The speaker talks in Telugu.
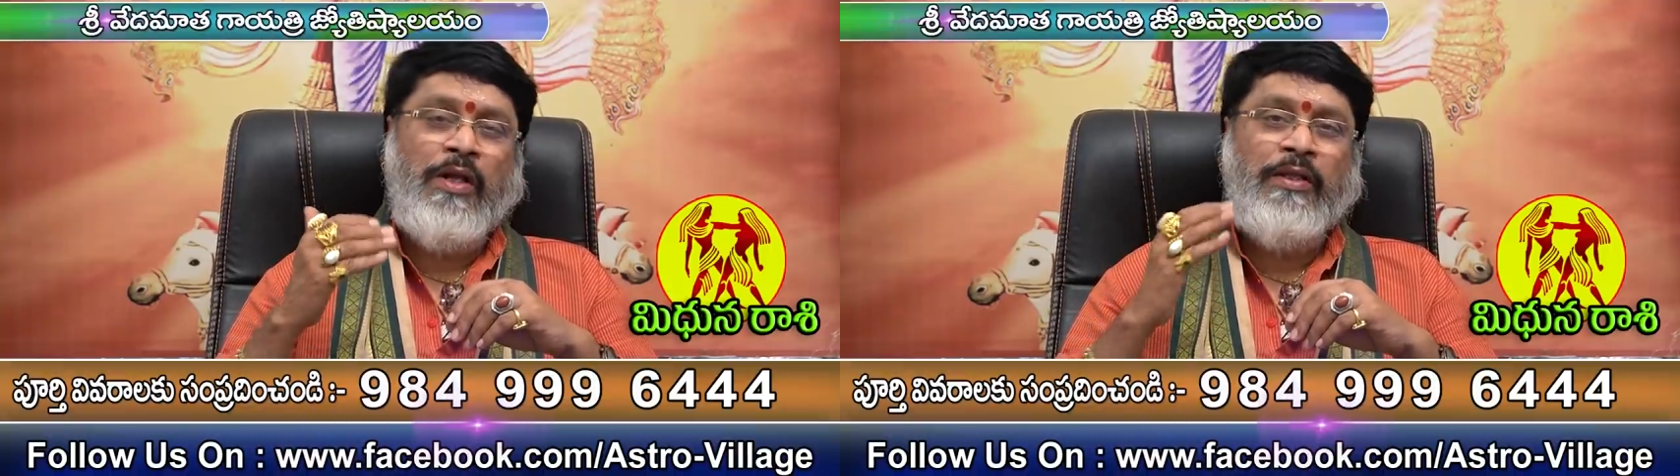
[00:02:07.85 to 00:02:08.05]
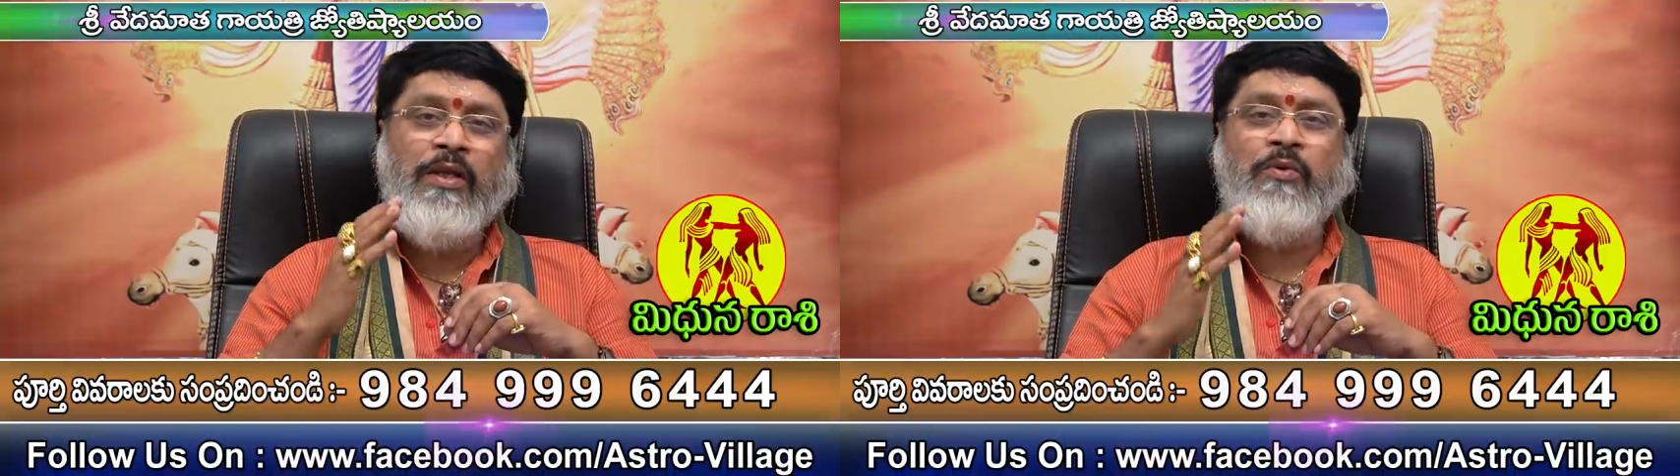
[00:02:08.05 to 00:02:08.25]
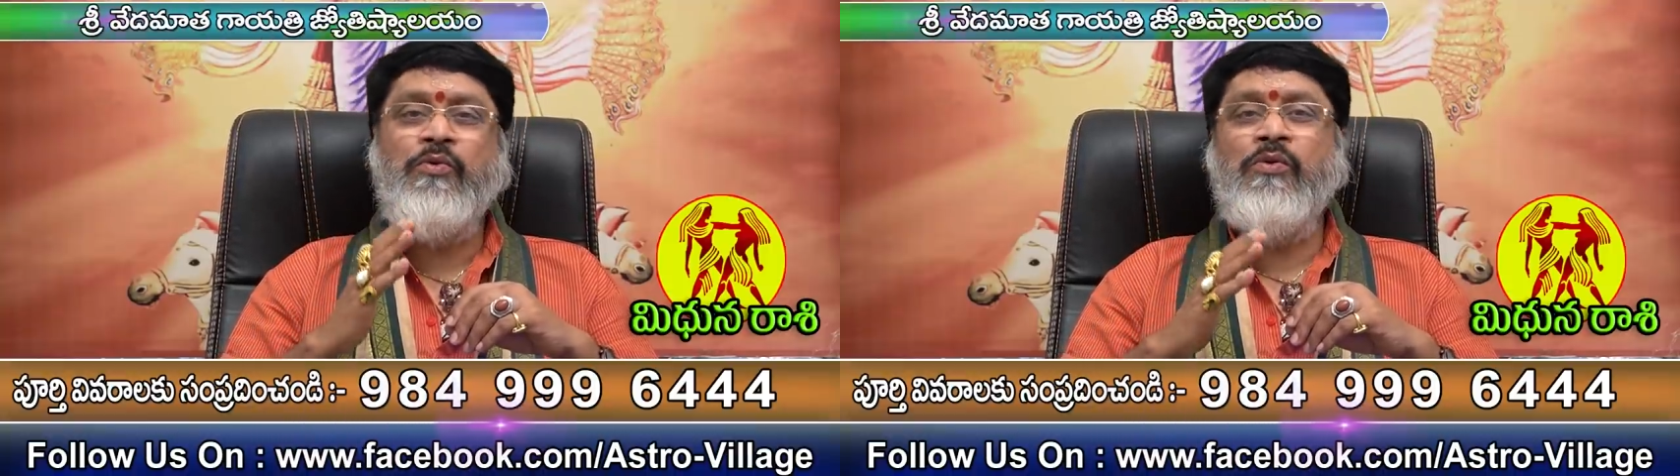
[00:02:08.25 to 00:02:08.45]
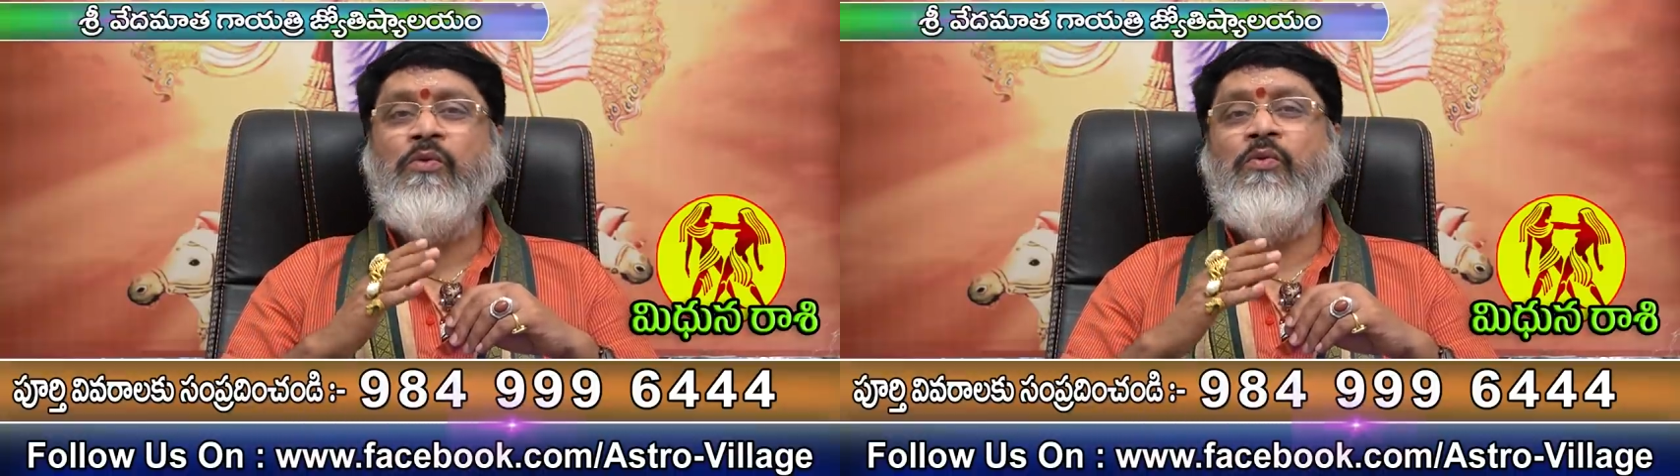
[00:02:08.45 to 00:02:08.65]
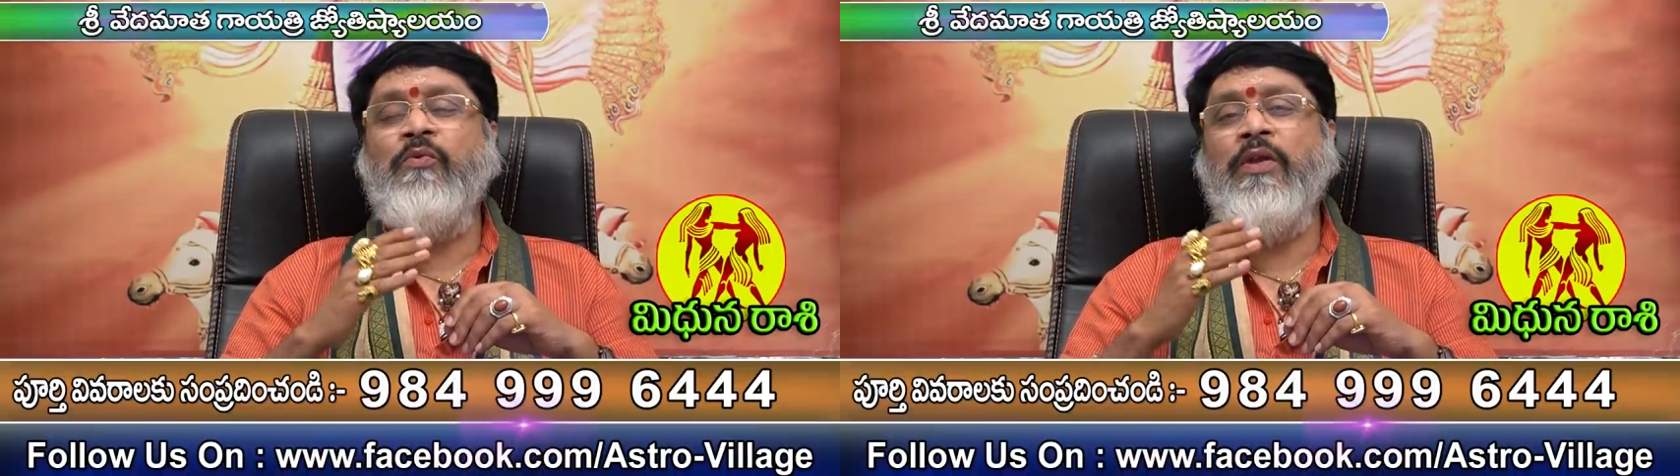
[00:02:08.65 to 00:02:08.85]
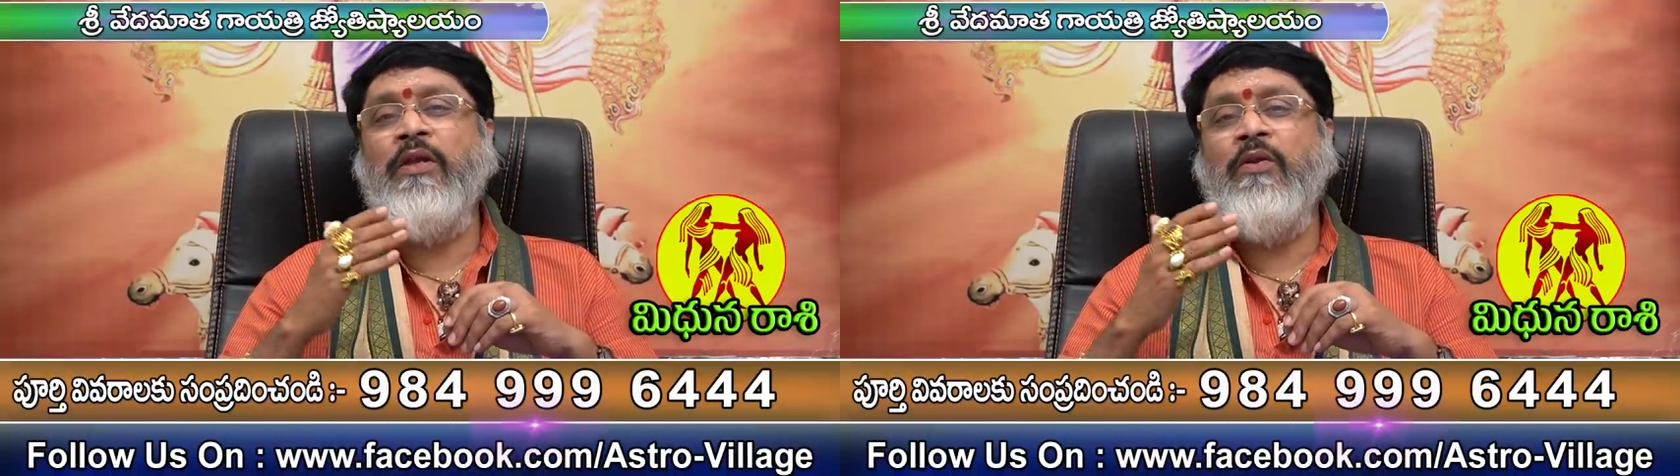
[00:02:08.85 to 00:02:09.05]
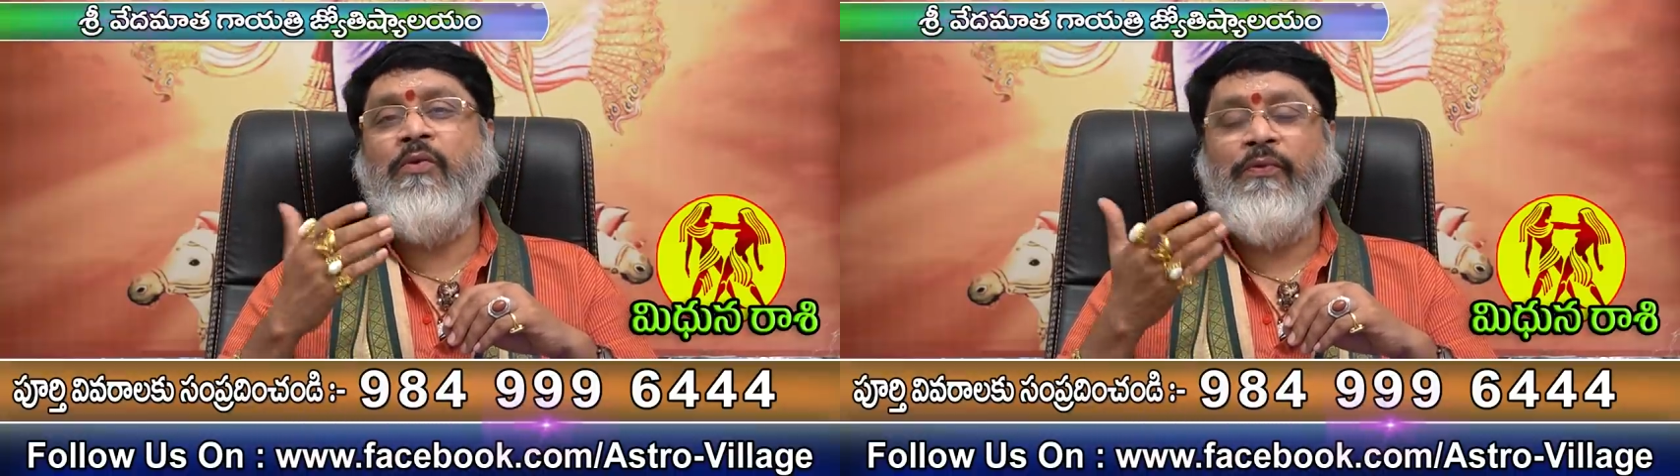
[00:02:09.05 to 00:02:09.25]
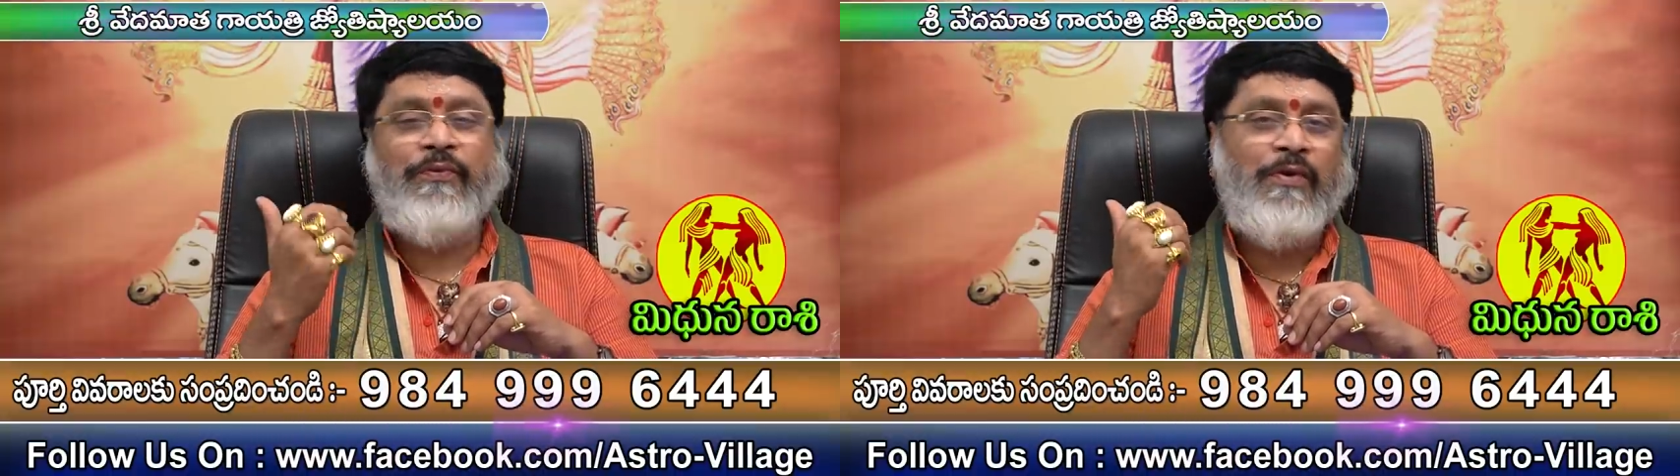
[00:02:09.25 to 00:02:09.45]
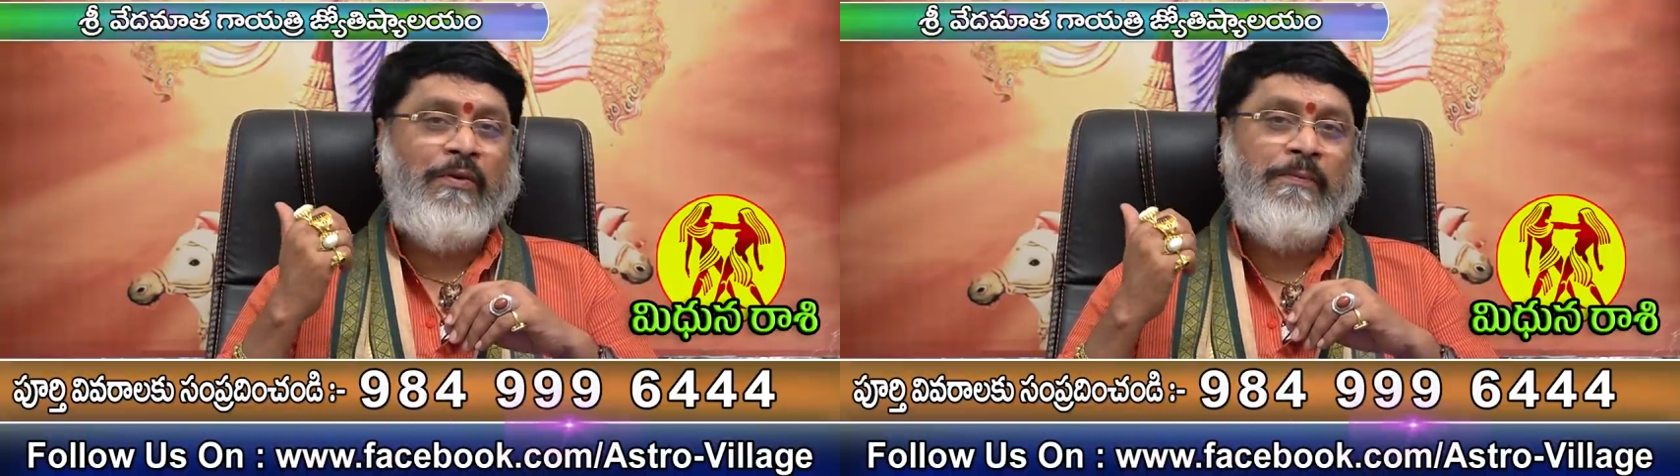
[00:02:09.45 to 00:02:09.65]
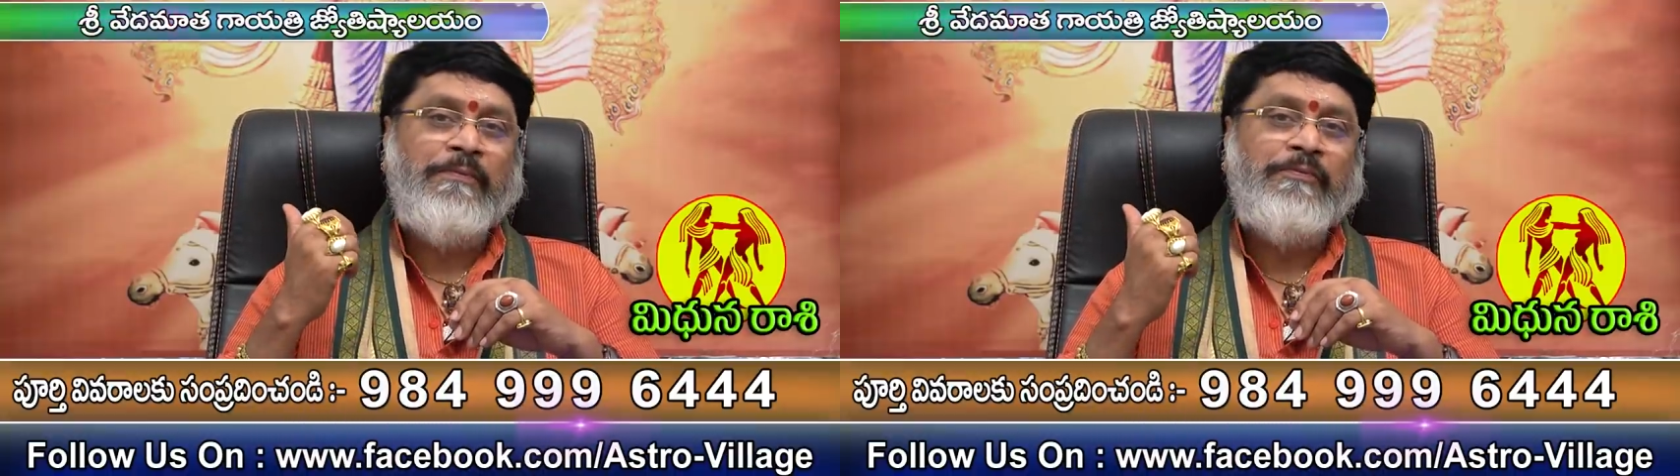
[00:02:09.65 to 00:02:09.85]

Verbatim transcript: అదే కుజుడు వ్యయంలోకి వస్తున్నాడు